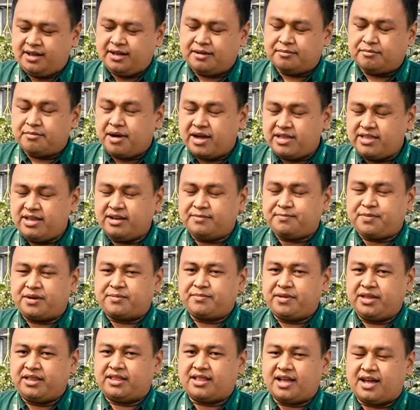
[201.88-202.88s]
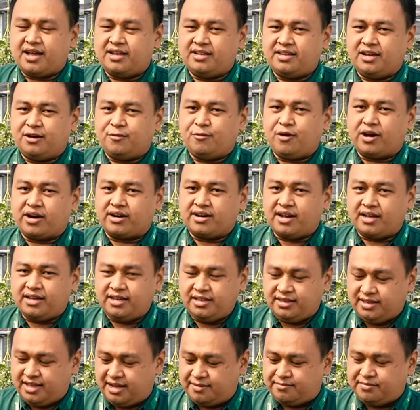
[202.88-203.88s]
banyak permintaannya warna
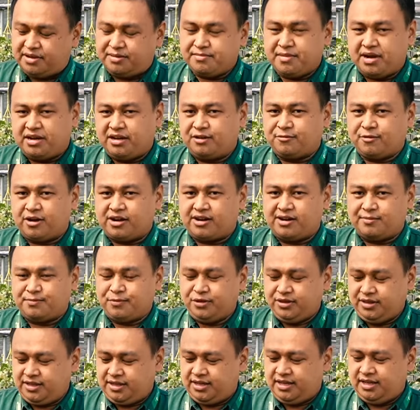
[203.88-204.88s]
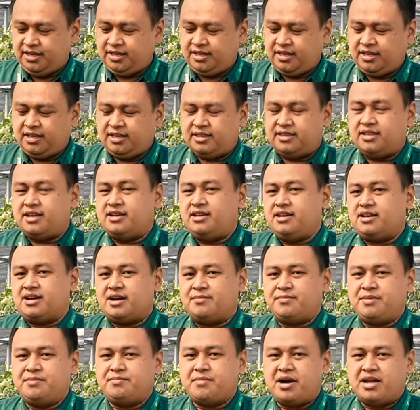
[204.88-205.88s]
hitam dibanding warna putih, jadi
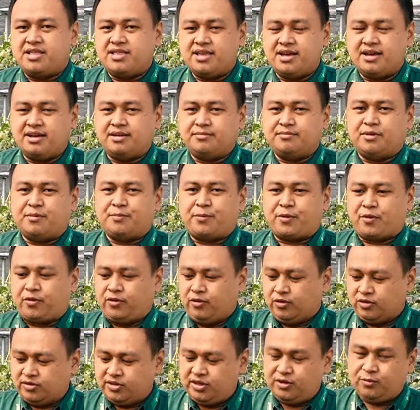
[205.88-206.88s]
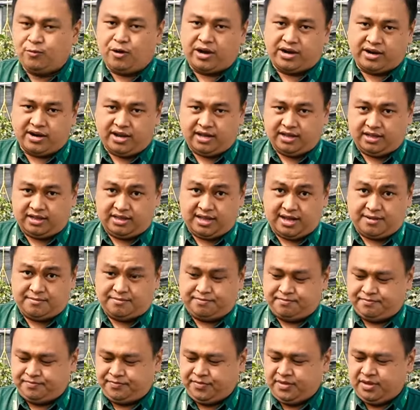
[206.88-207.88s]
kami banyak memproduksi warna hitam.
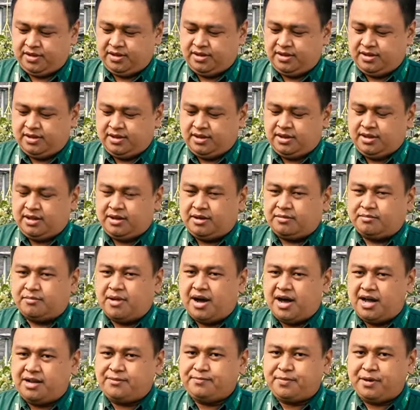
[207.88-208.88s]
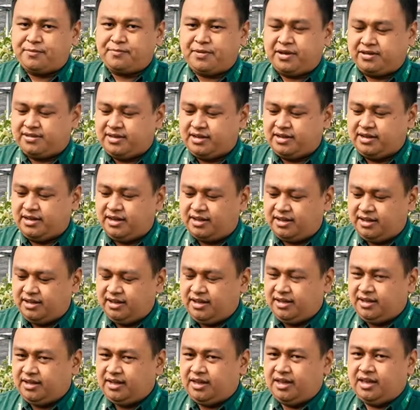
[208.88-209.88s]
Bahan PP sendiri
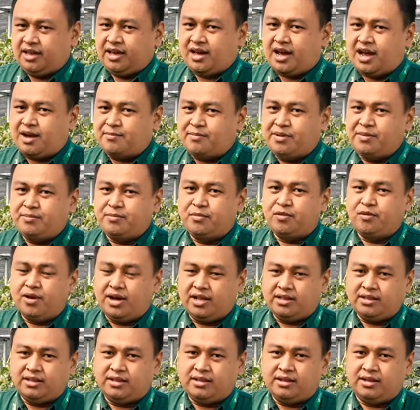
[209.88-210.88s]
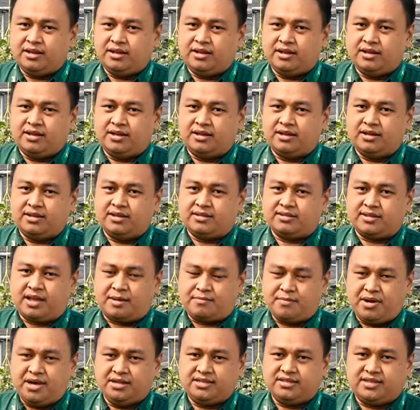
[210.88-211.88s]
kami buat
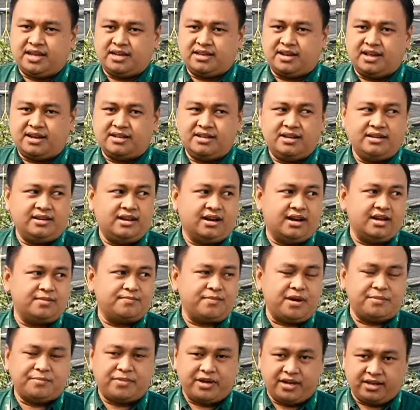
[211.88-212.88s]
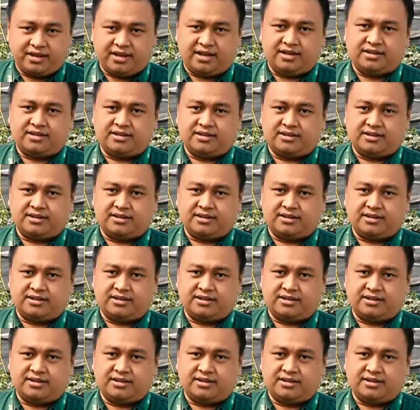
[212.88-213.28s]
sama standarnya dengan pabrikan.